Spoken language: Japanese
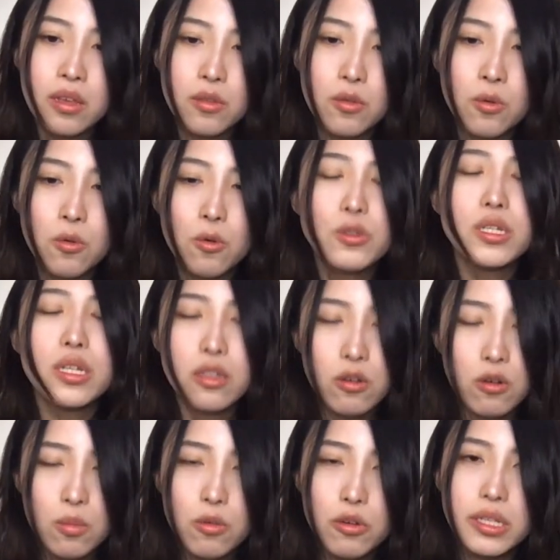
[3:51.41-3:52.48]
と公式
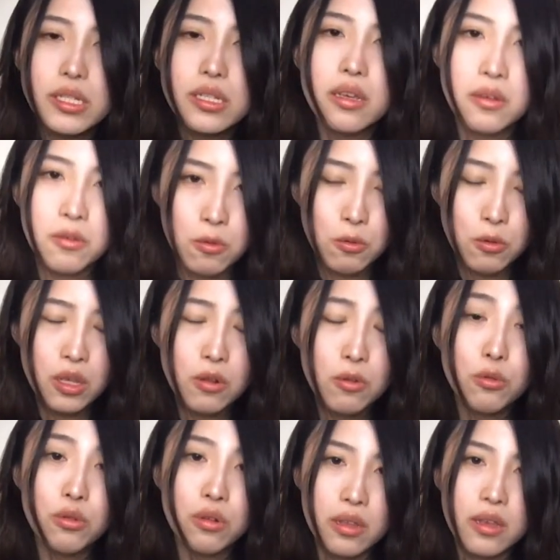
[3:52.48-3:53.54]
の模擬試験を受けるこ
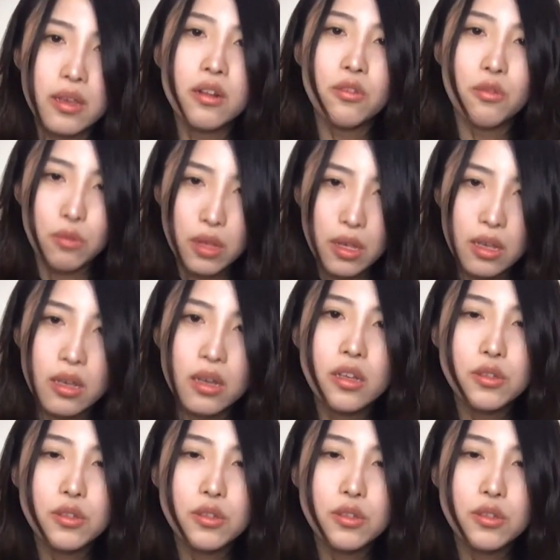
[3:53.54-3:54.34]
とができるので、